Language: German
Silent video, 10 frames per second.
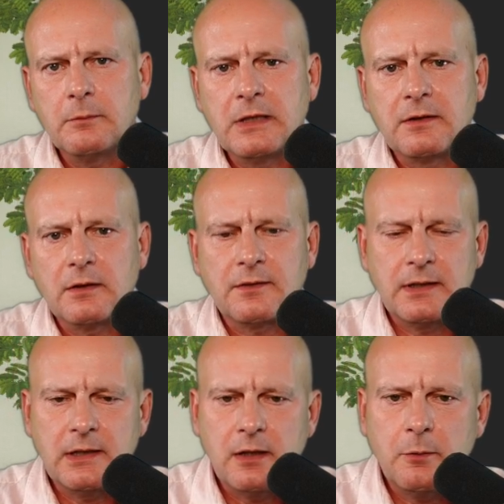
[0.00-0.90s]
mit
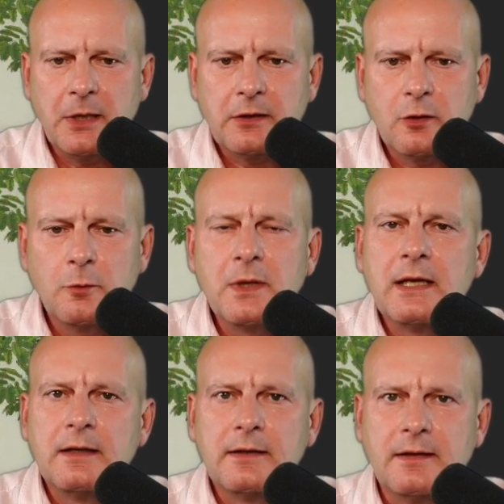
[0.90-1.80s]
Sanitärobjekte um.
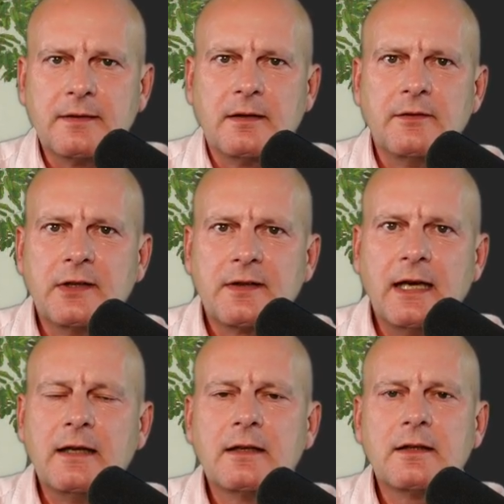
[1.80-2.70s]
Das haben wir jetzt
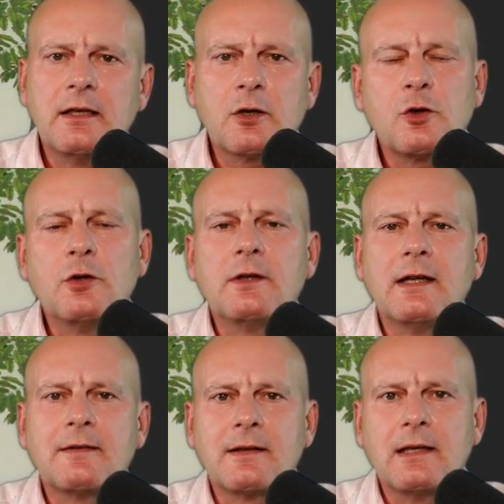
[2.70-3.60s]
geändert. Ihr könnt
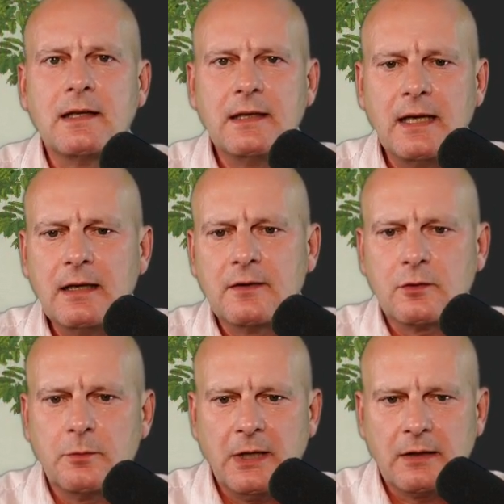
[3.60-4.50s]
jetzt jedes
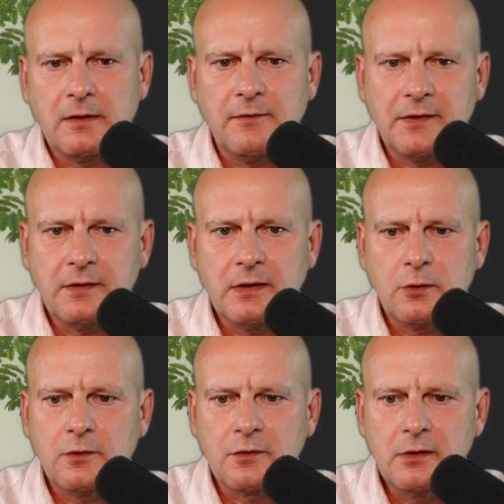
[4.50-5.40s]
Objekt, was ihr
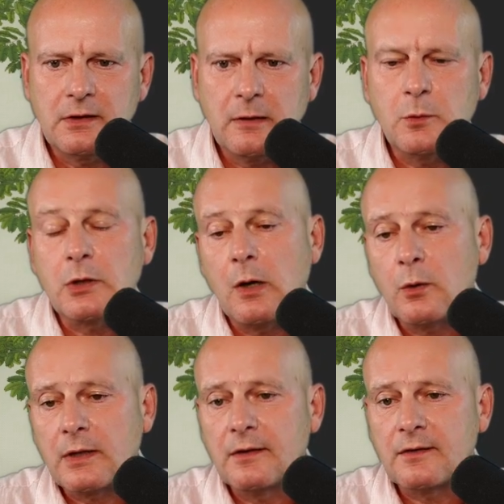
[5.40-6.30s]
konstruiert habt oder
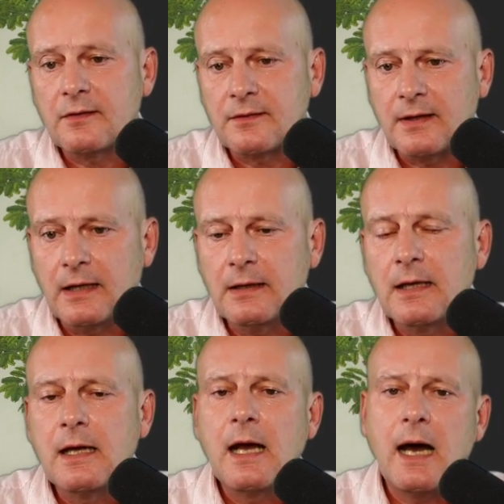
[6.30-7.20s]
auch ganze Szenen
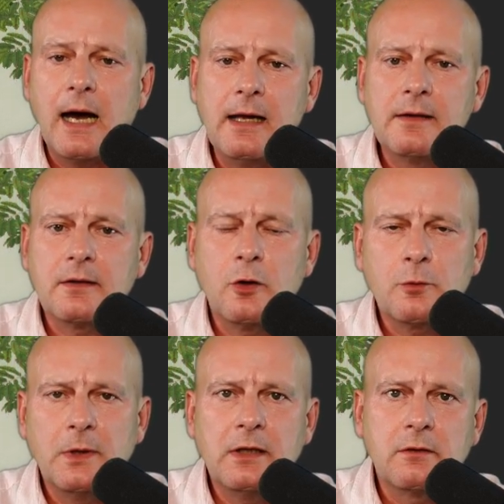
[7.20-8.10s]
als
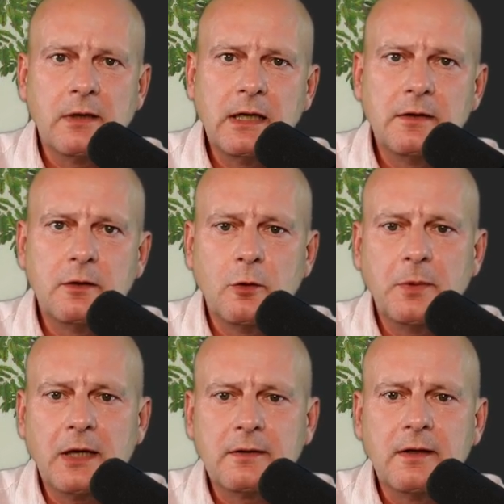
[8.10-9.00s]
Augmented Reality
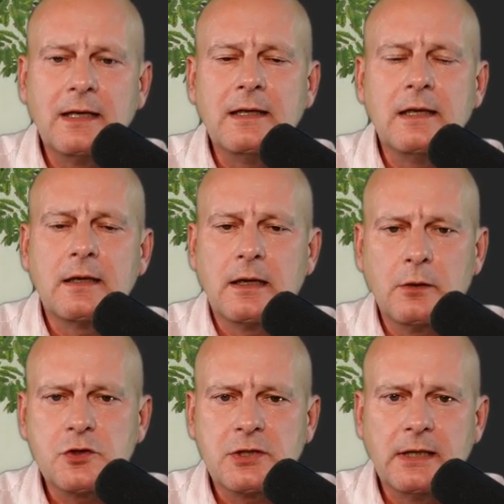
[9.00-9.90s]
Objekte in die
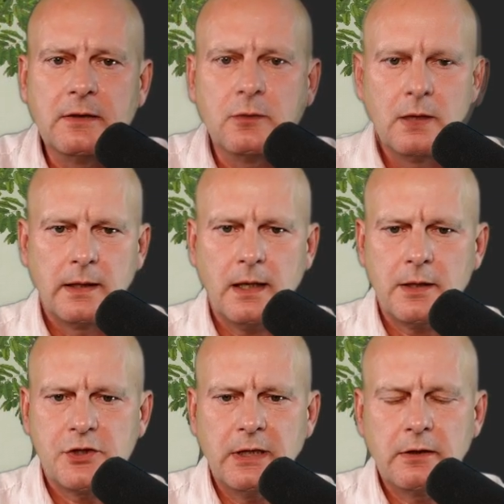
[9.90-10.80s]
Cloud stellen. Ja,
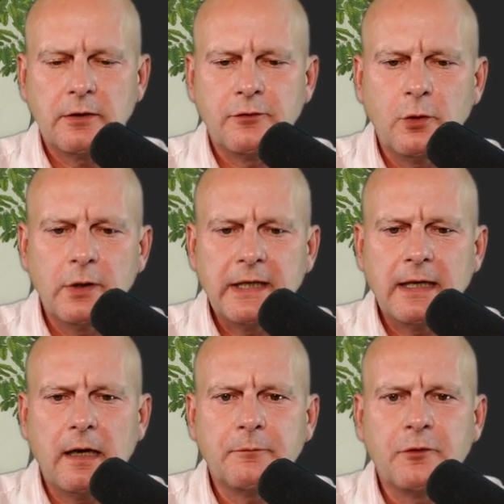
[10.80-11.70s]
stellt euch vor,
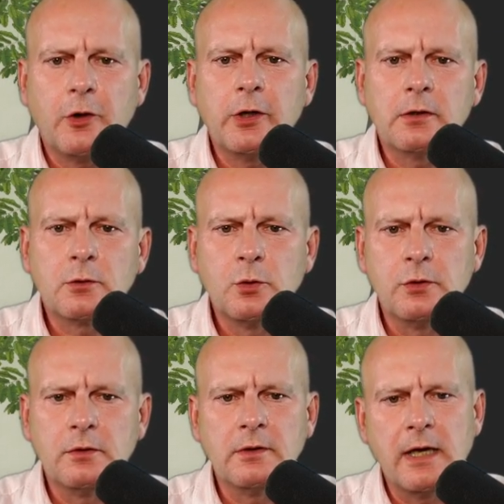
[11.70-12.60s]
ihr habt für euren
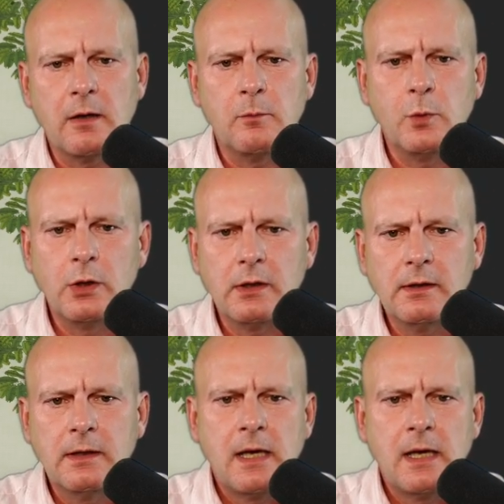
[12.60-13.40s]
Kunden Herr Müller